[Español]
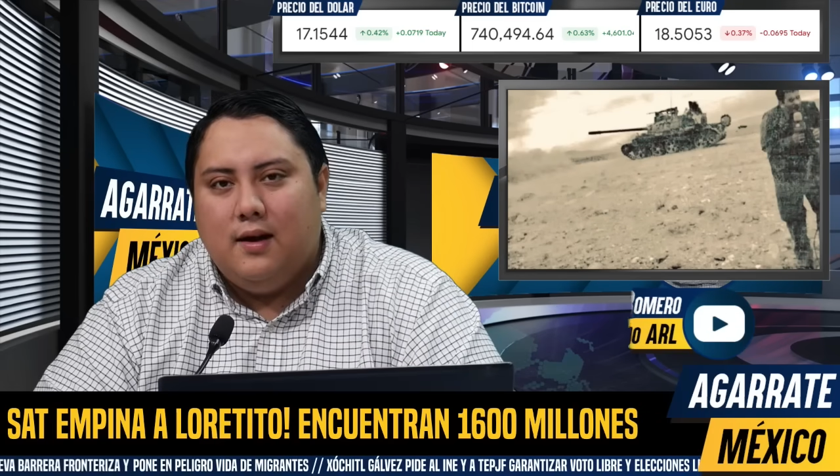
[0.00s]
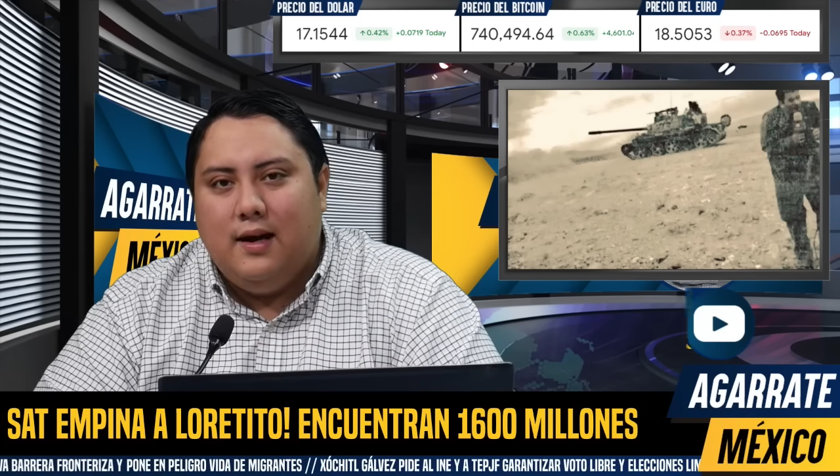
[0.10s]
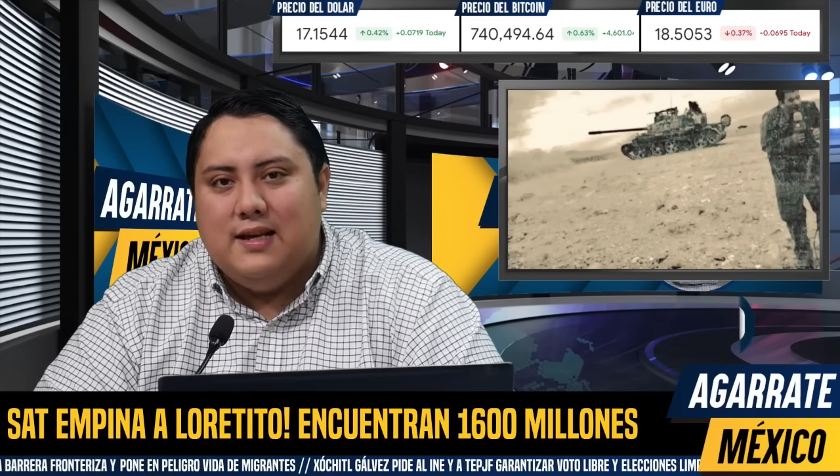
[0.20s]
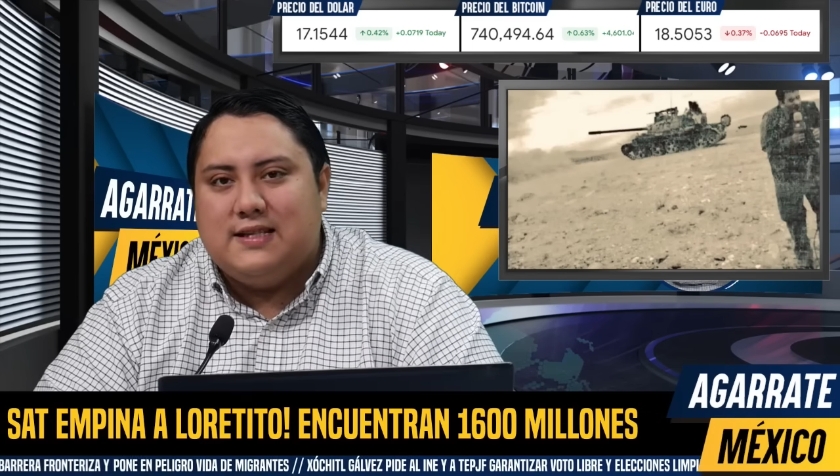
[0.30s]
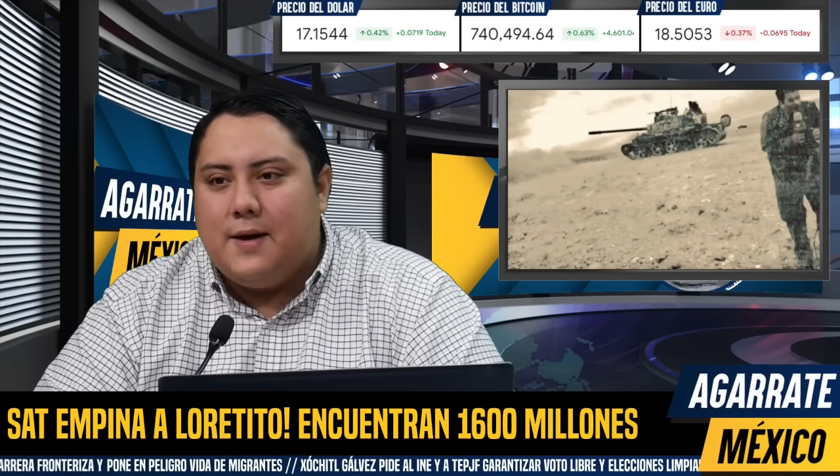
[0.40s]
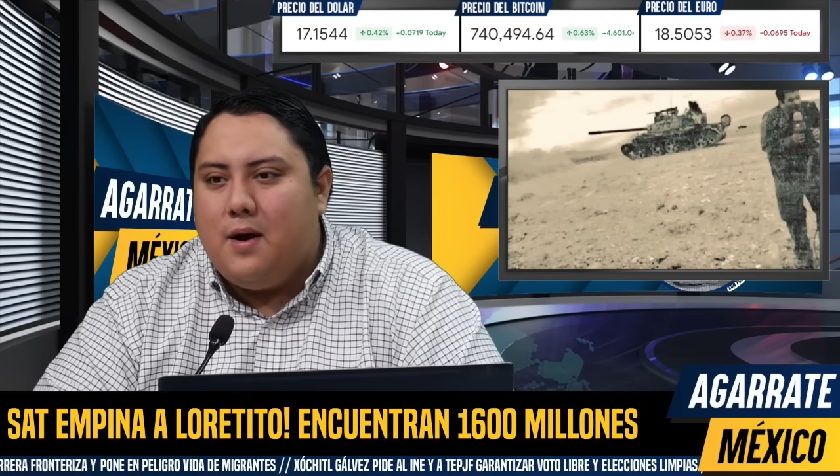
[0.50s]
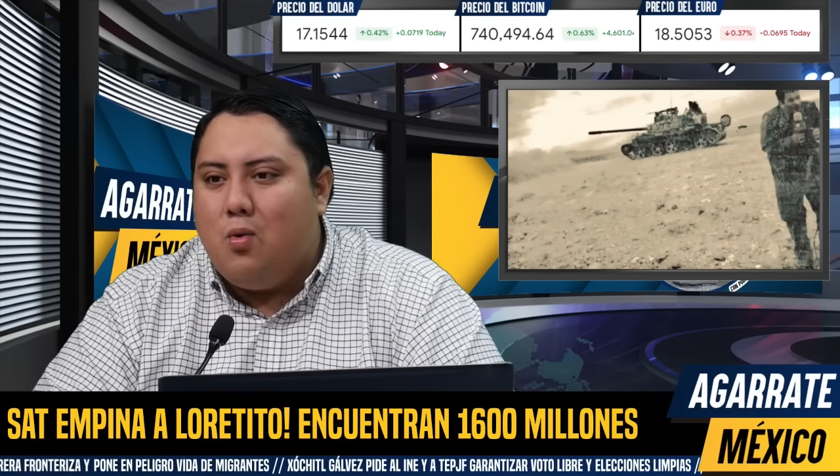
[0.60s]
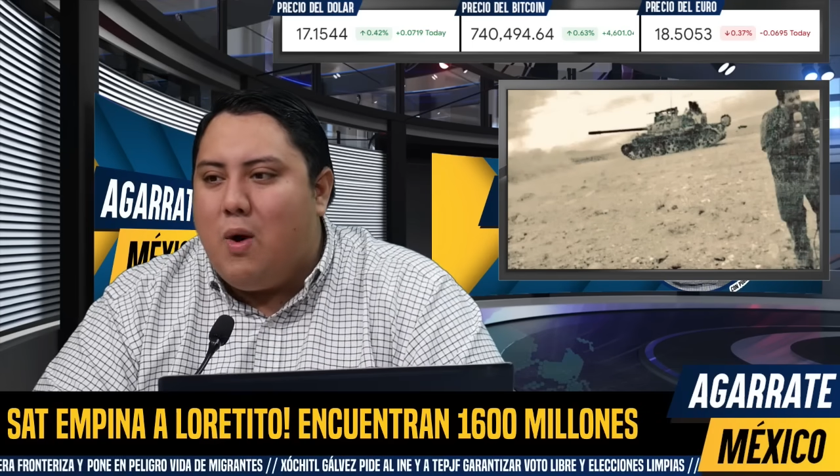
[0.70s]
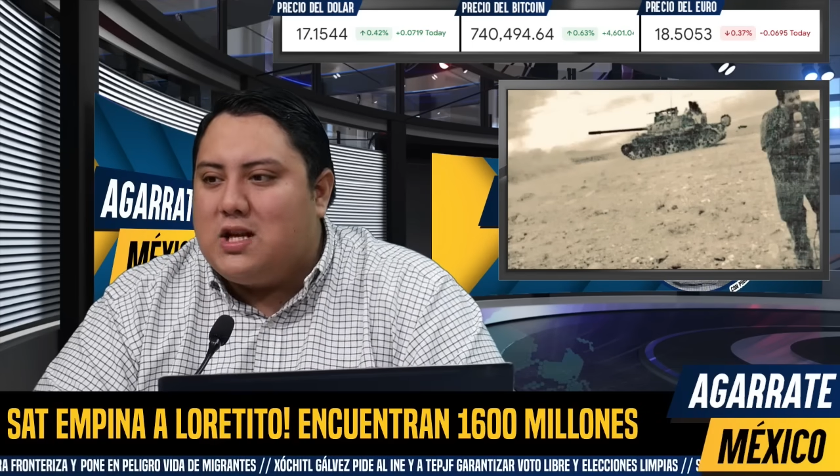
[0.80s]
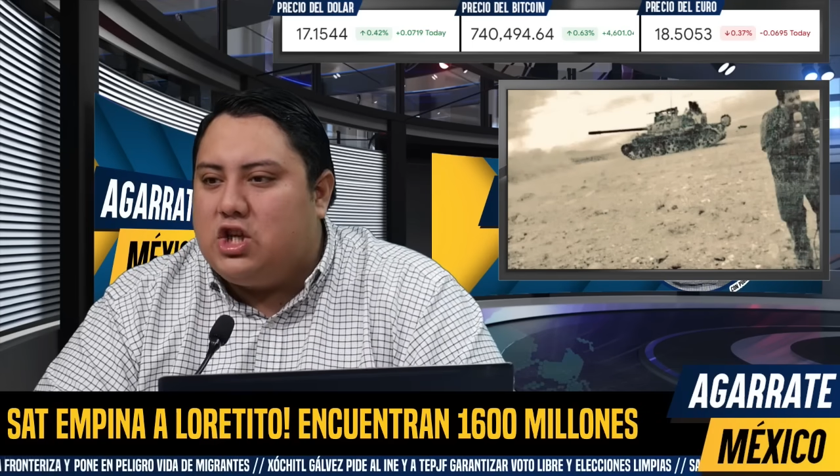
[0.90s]
estaban
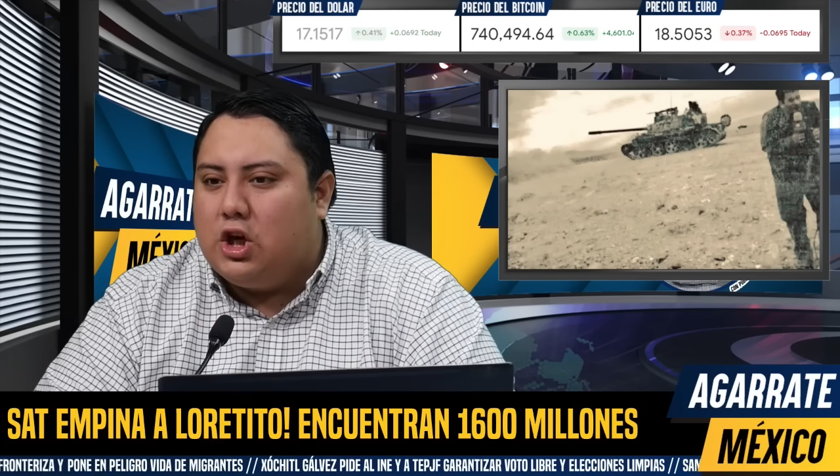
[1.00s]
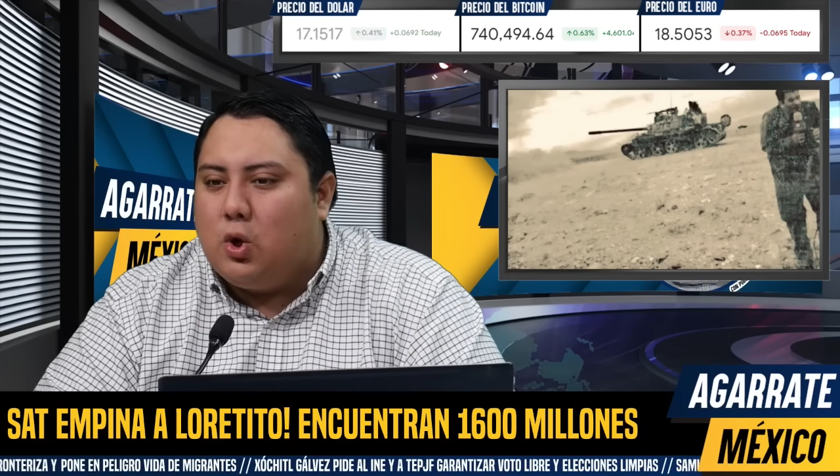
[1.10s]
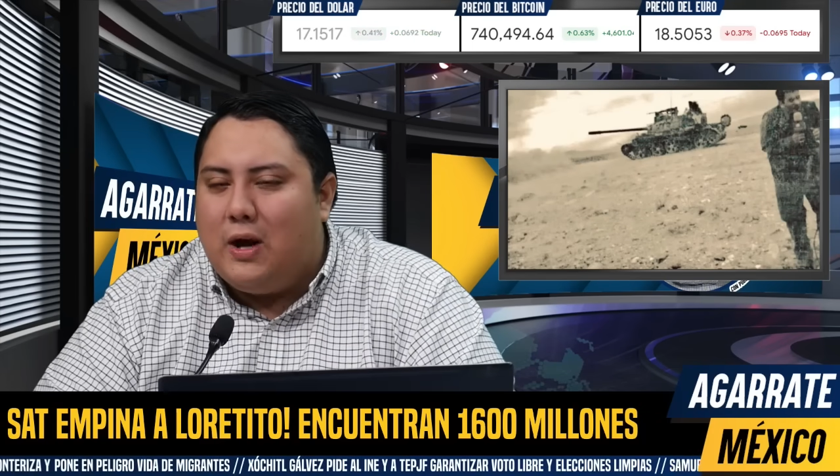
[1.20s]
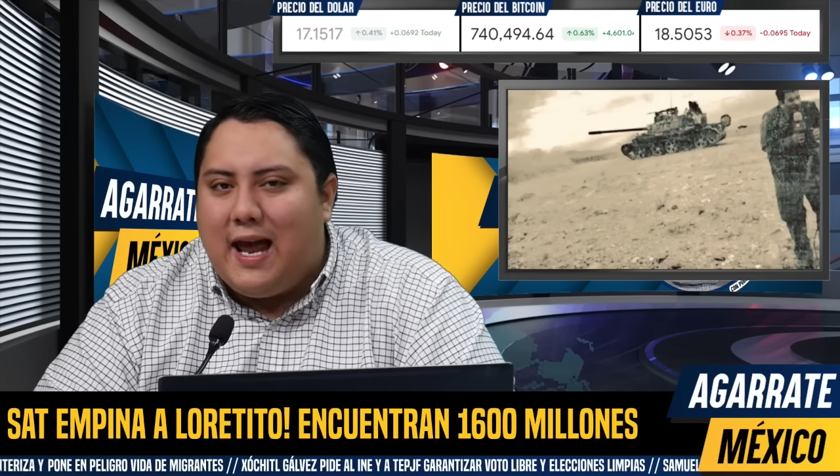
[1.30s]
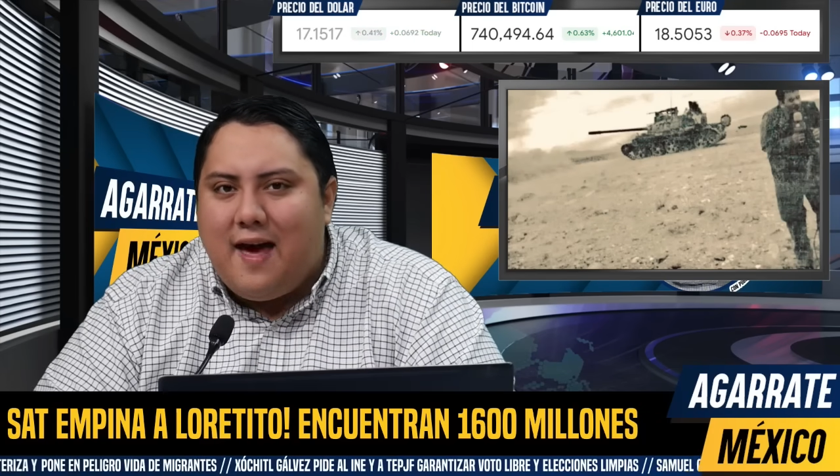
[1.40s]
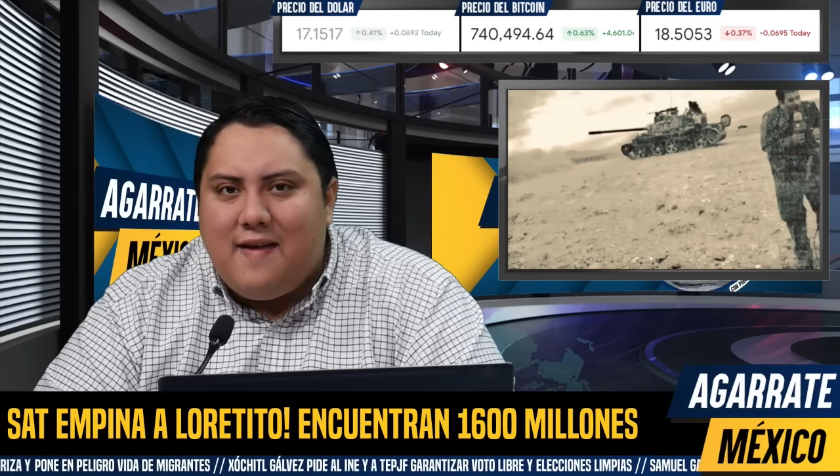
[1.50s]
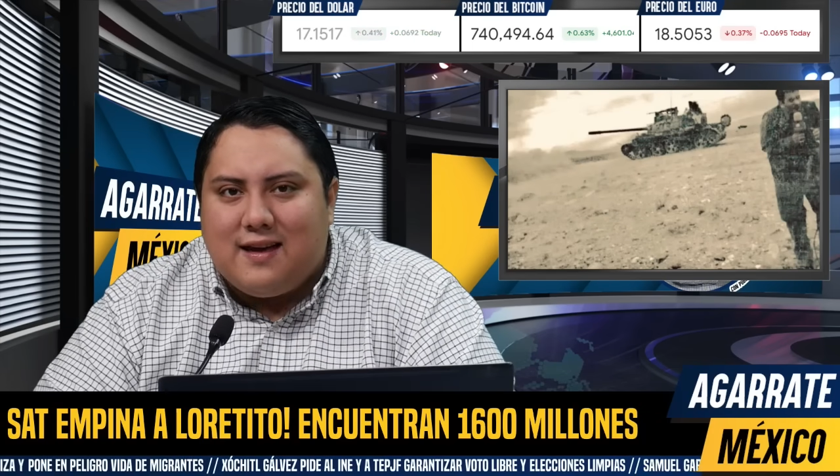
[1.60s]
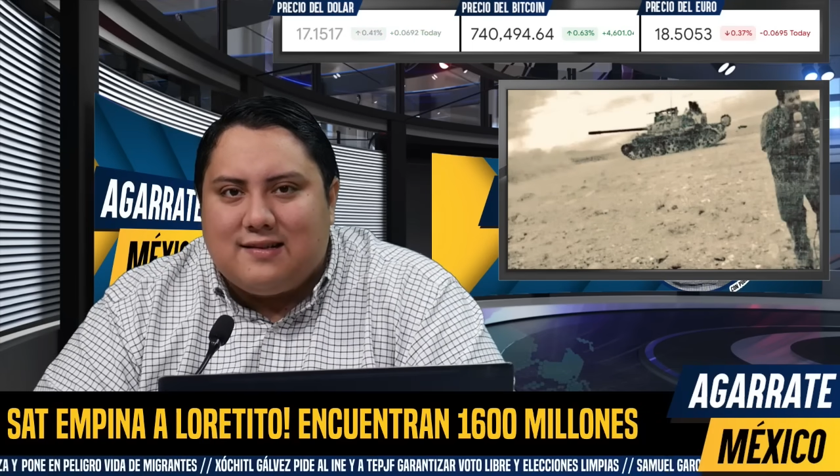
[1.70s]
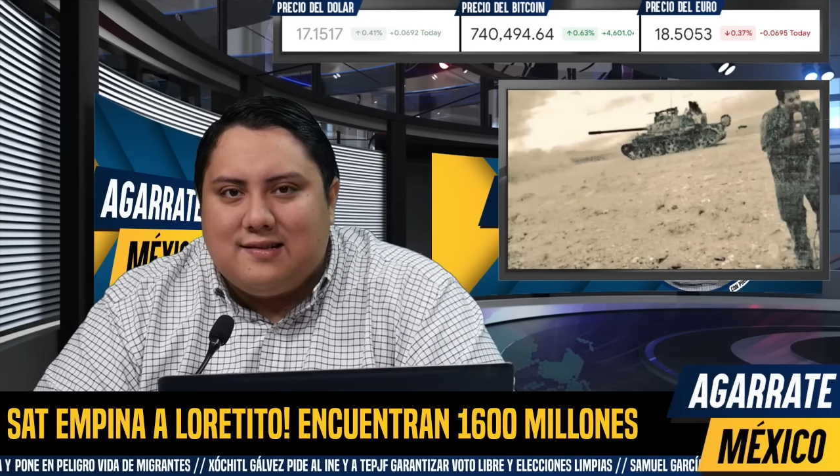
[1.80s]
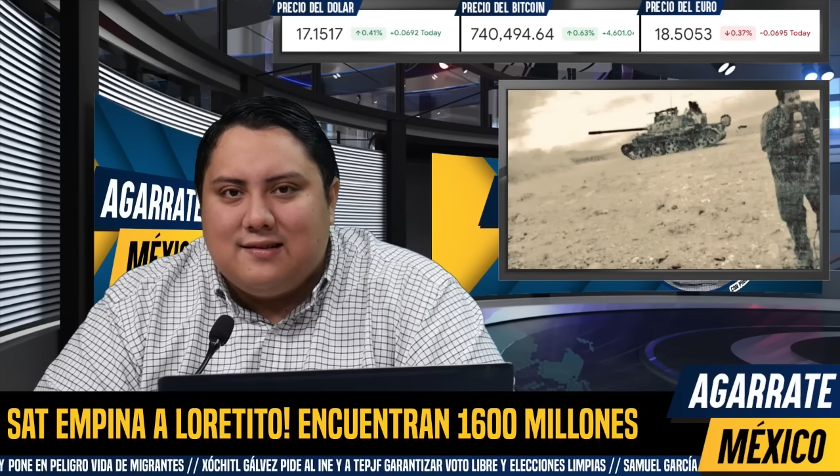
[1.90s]

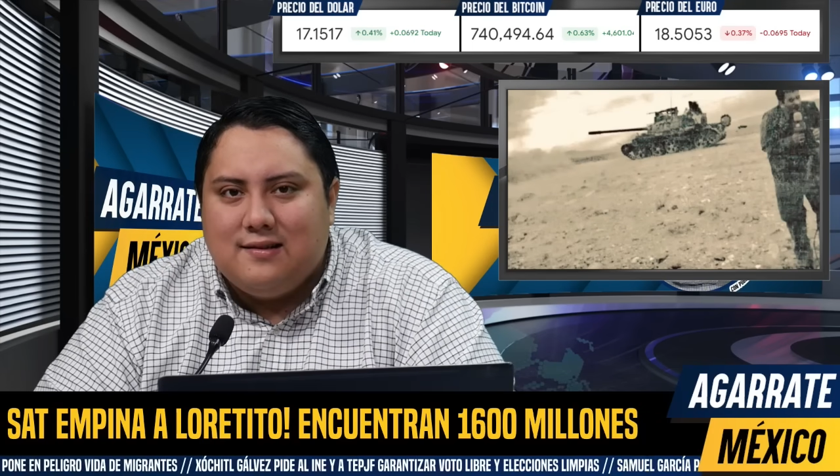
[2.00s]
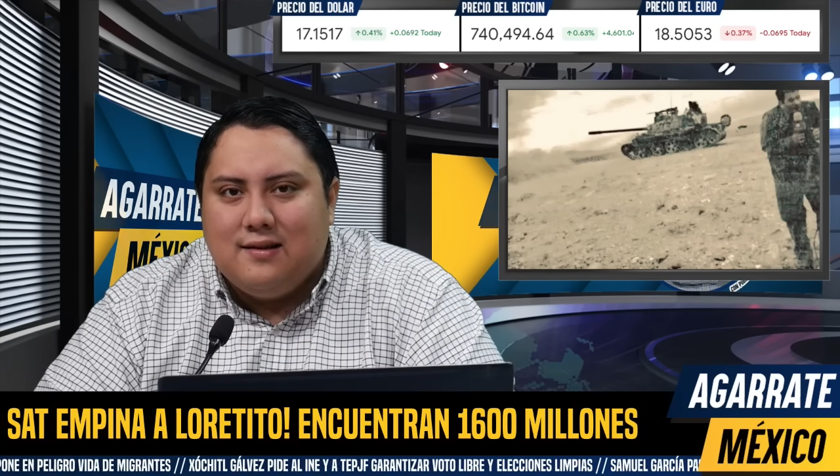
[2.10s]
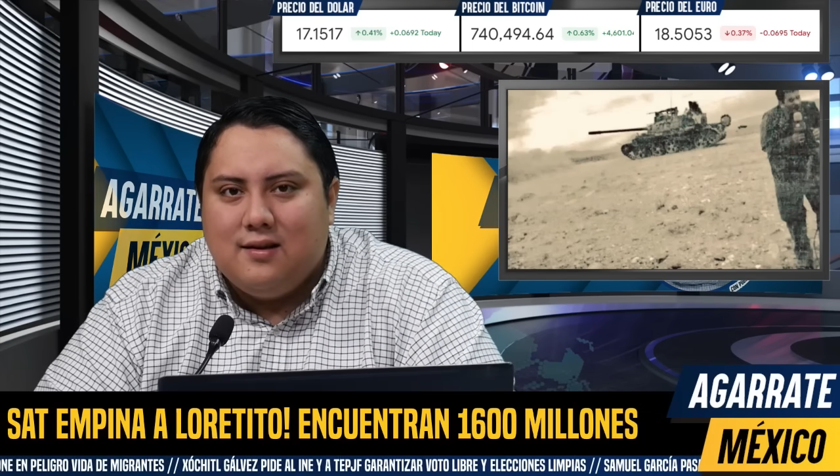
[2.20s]
guachicoleadas.